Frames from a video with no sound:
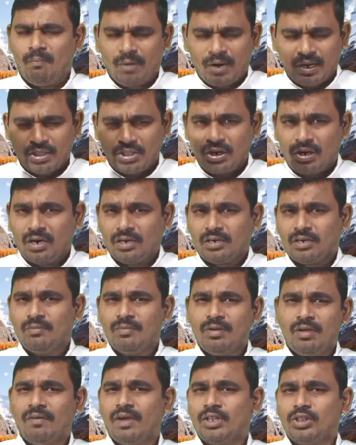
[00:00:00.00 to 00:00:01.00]

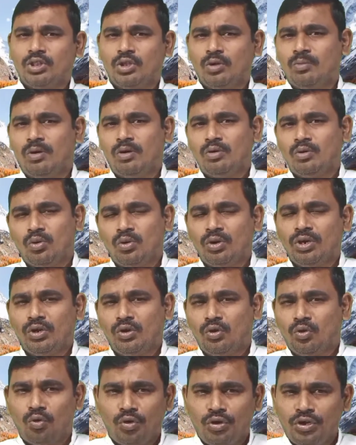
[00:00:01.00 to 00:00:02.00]
బ్రతకటమే వ్యర్థం
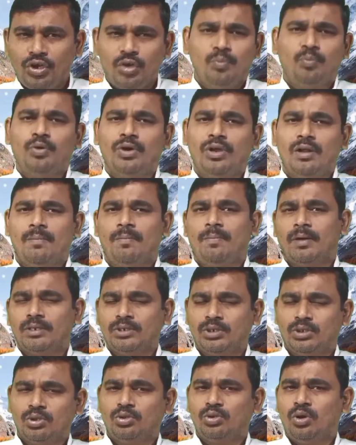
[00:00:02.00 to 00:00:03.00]
అనుకొని కృంగిపోయిన
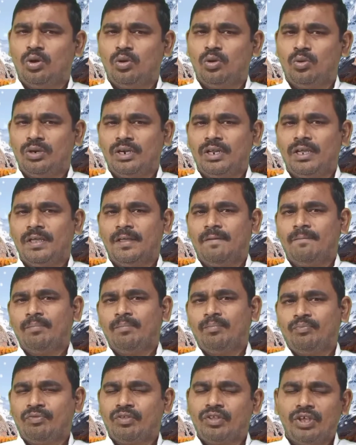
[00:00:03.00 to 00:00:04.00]
పరిస్థితుల్లో ఉండి
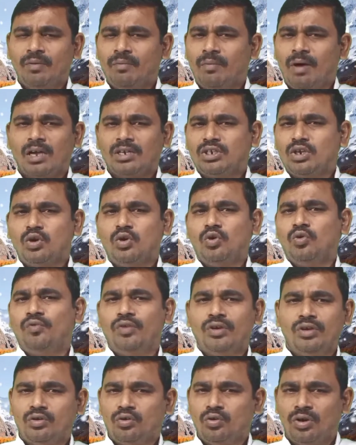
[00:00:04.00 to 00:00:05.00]
ఈ మాటలను
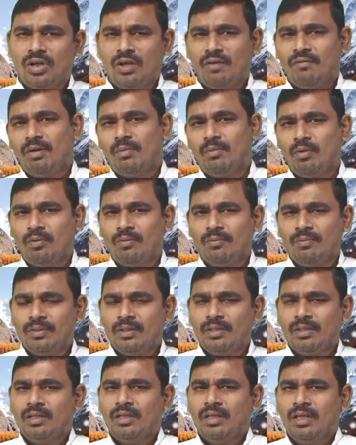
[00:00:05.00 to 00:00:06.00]
వింటున్నావేమో
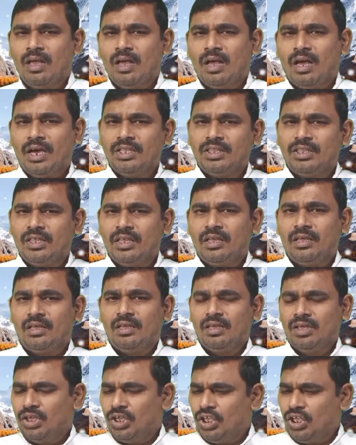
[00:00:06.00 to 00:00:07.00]
అయితే
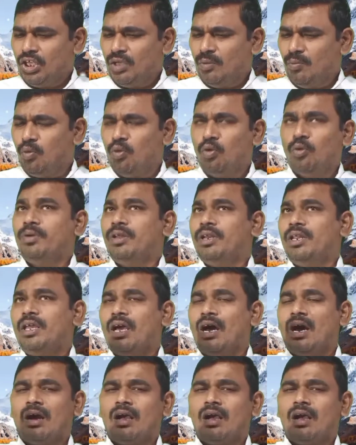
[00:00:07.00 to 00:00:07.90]
ఈ భూమిని